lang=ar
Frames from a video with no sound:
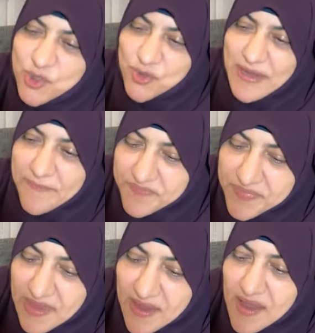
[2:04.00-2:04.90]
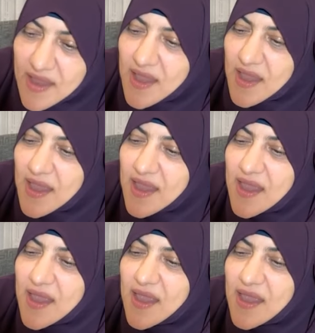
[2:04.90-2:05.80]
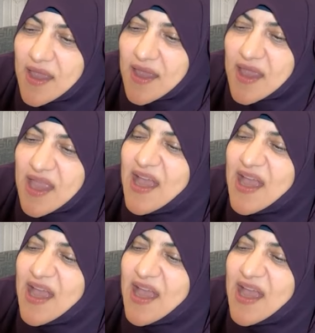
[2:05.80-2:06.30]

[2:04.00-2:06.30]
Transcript: بصوا بقى ايه, إيه,